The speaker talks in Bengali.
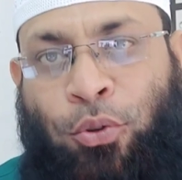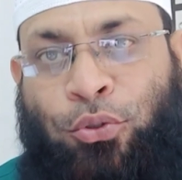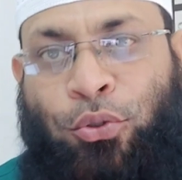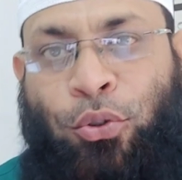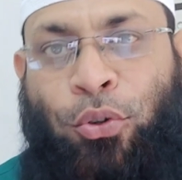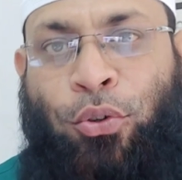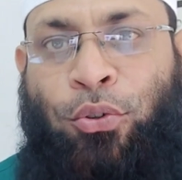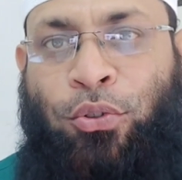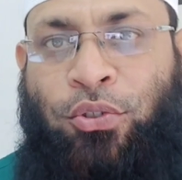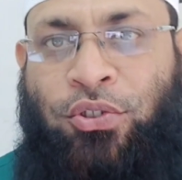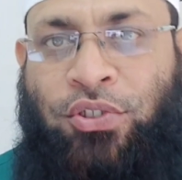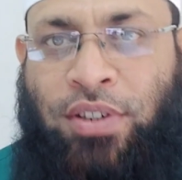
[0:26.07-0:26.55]
উক্ত
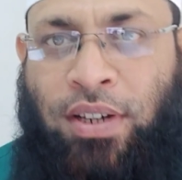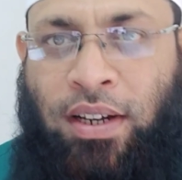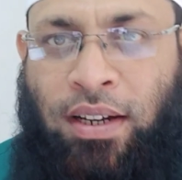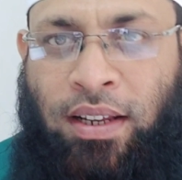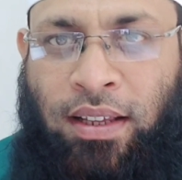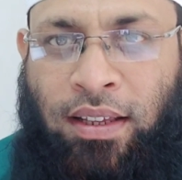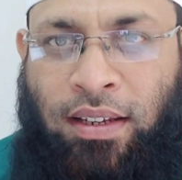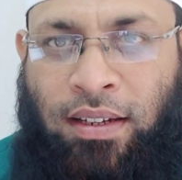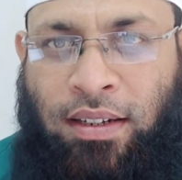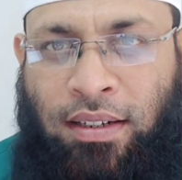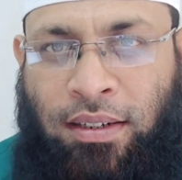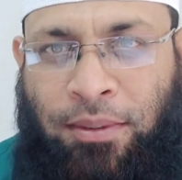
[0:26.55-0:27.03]

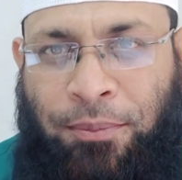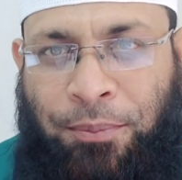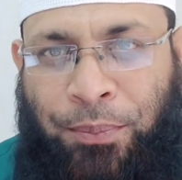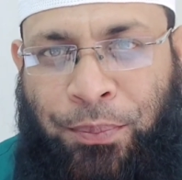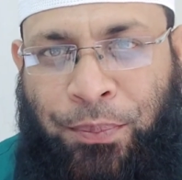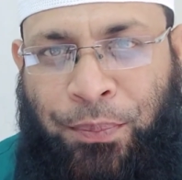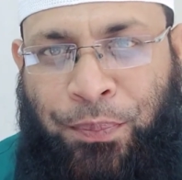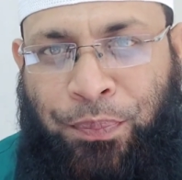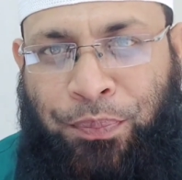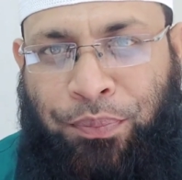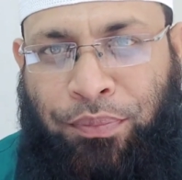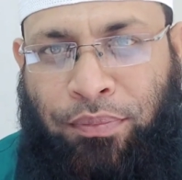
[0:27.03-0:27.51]
অনুষ্ঠানের
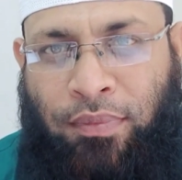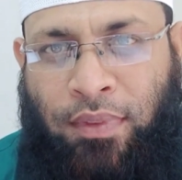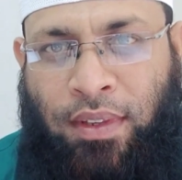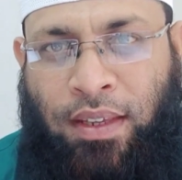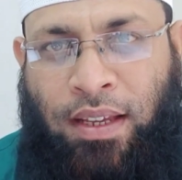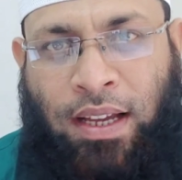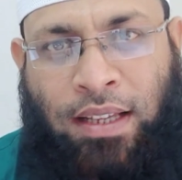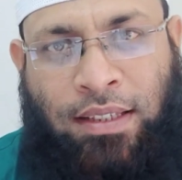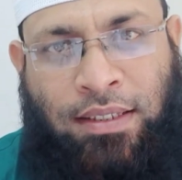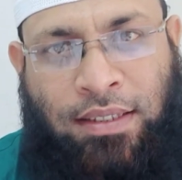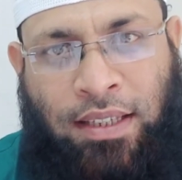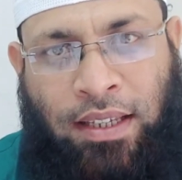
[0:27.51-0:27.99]

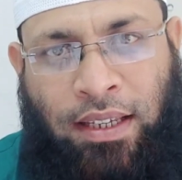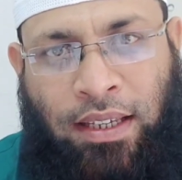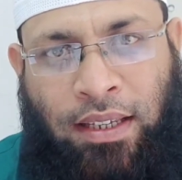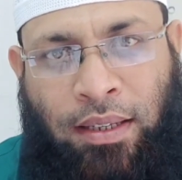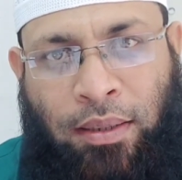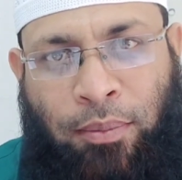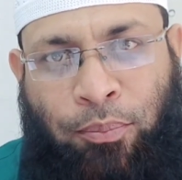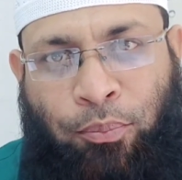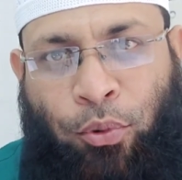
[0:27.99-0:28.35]
আজকে